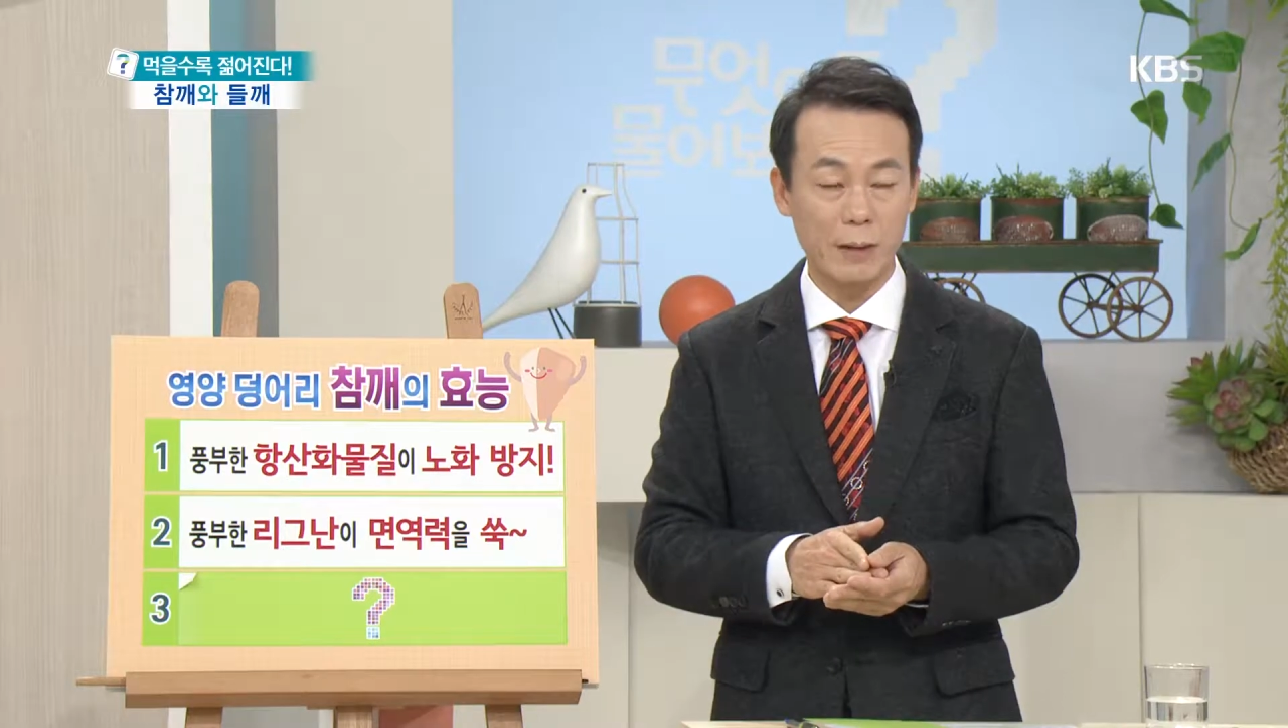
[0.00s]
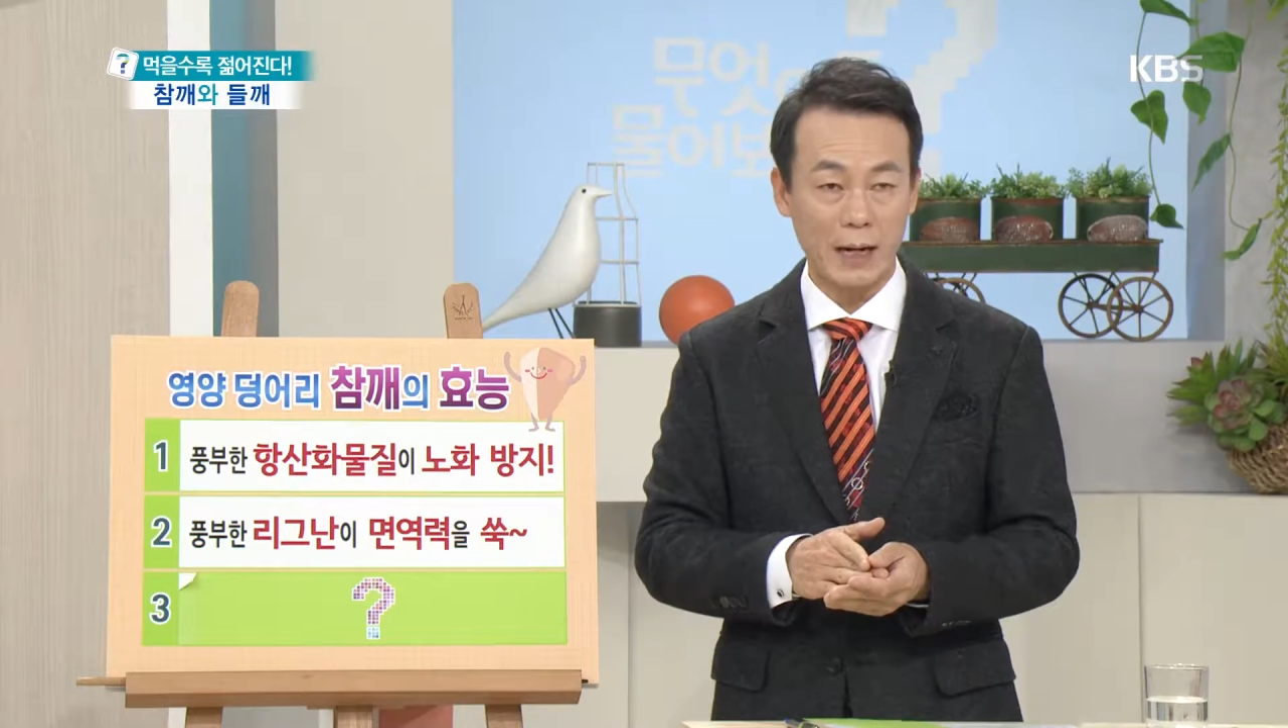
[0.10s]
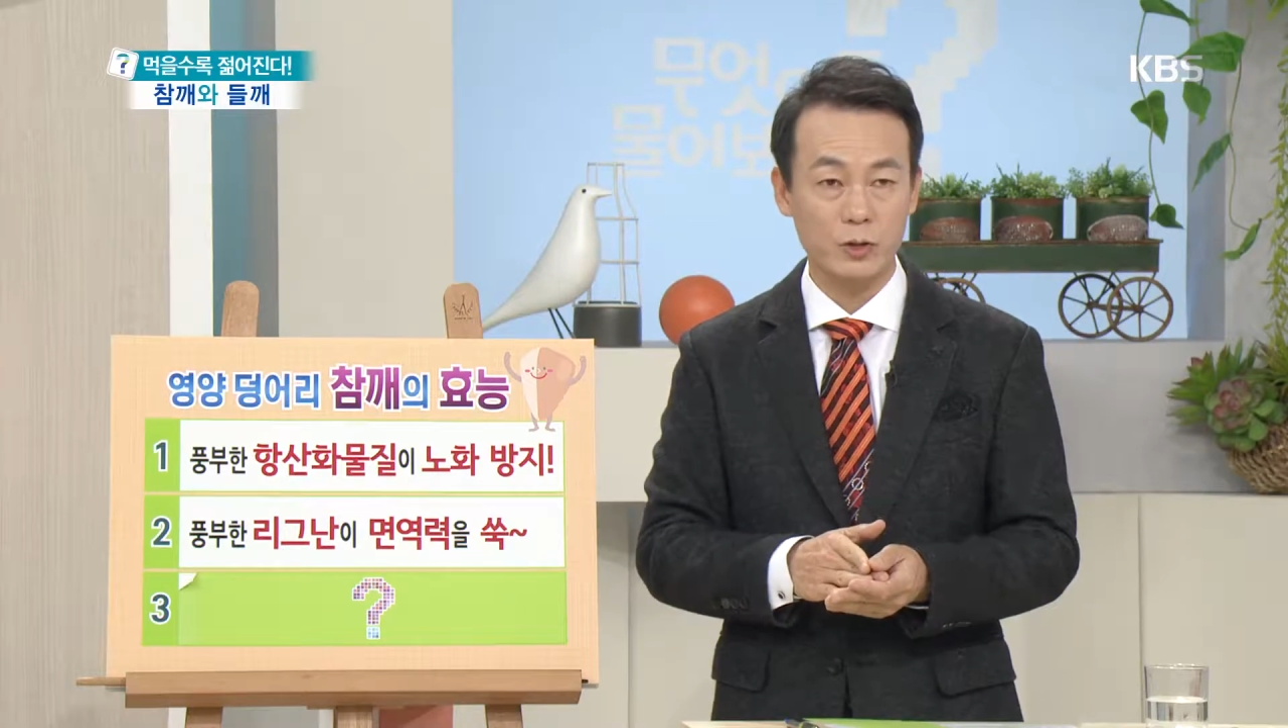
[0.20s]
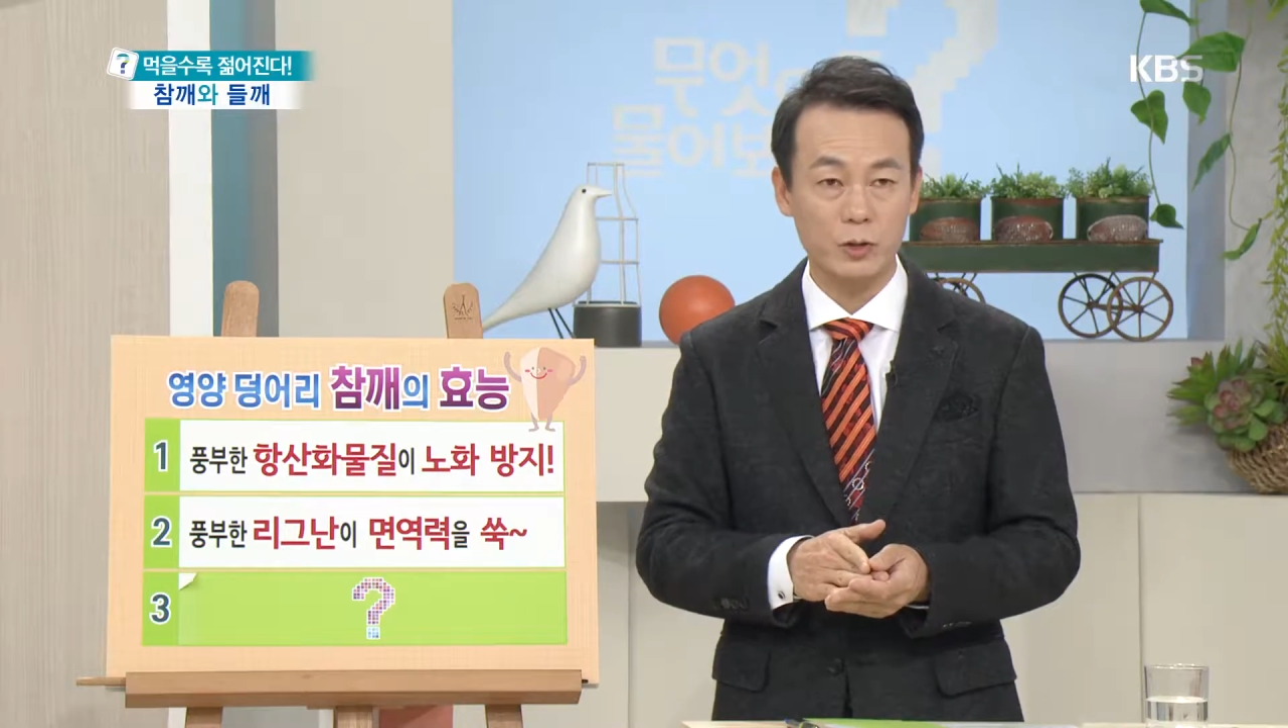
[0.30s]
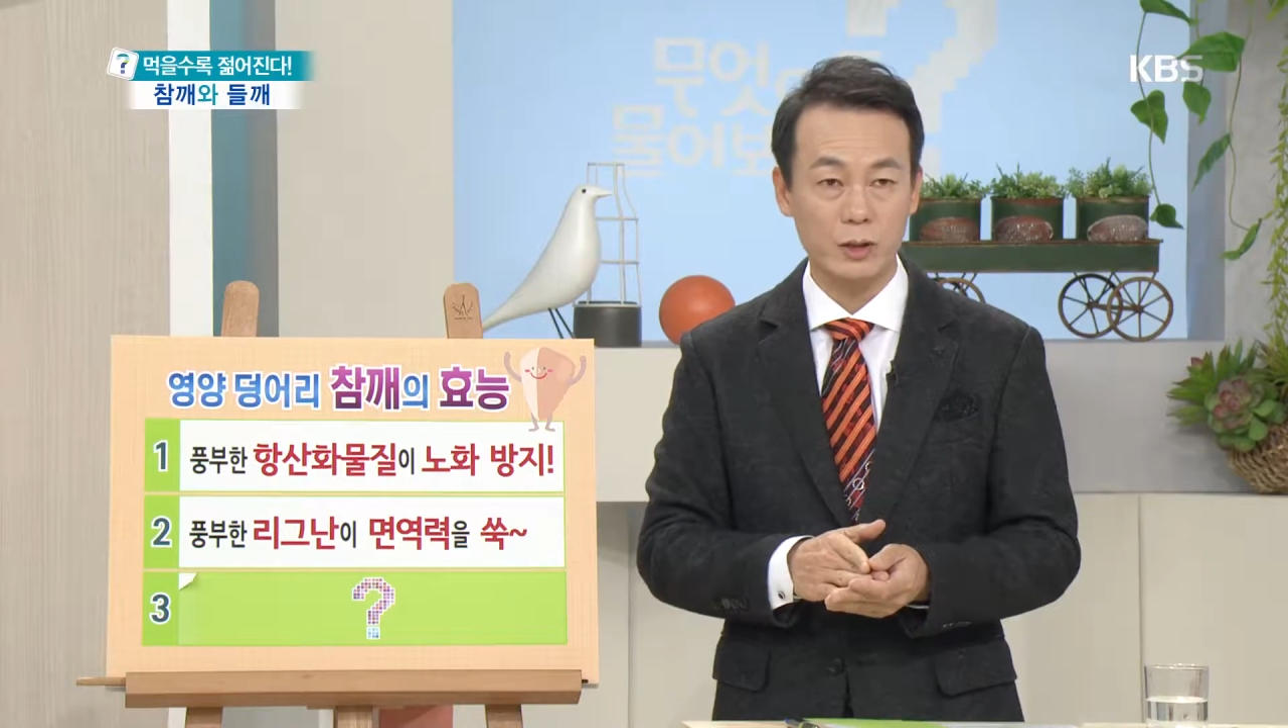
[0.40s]

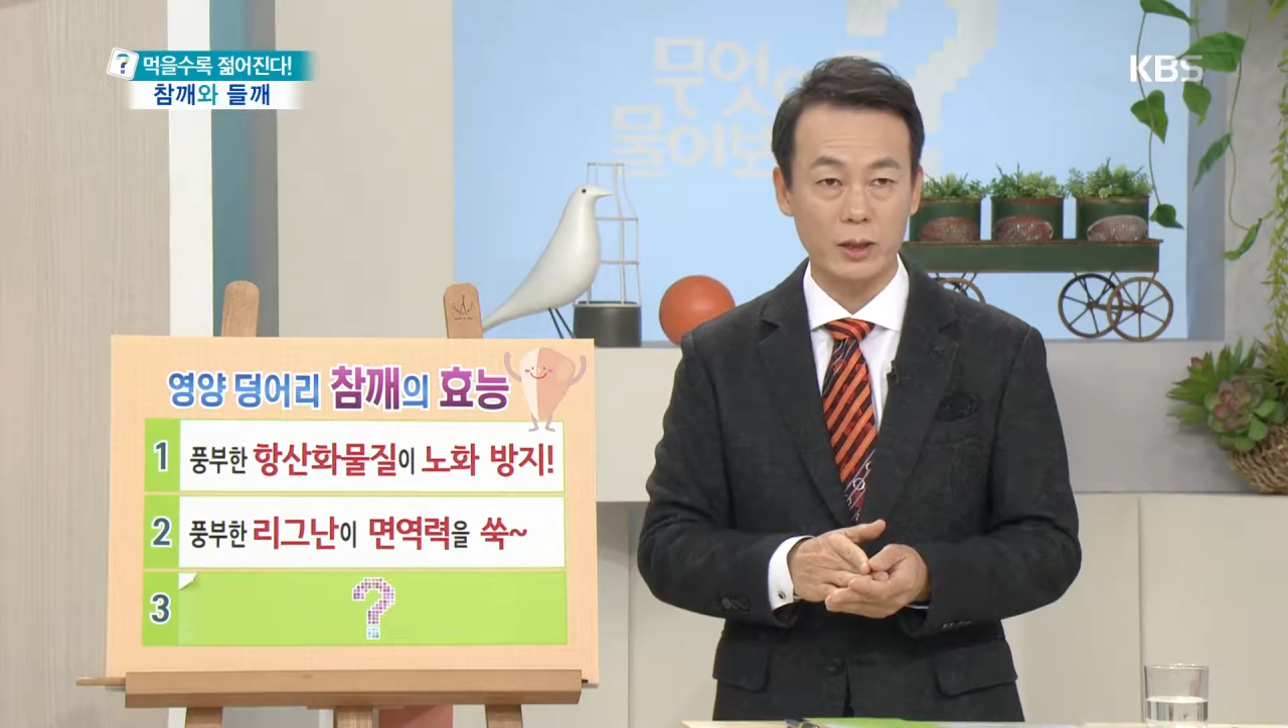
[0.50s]
막아주기